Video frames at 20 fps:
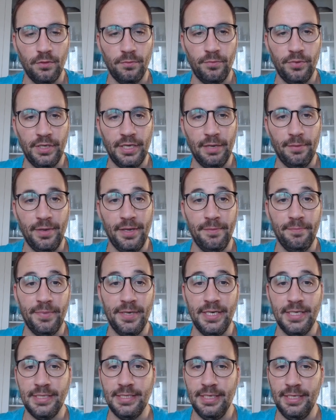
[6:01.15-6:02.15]
Porque é uma
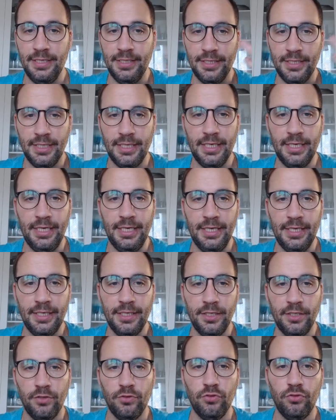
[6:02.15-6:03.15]
empresa
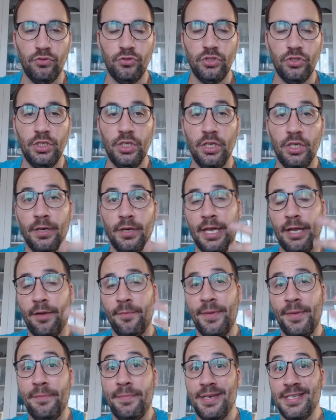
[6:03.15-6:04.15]
de, é
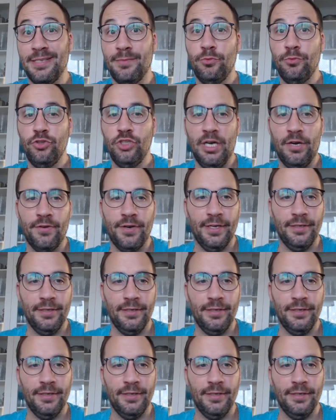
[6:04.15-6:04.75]
uma empresa mundial, né?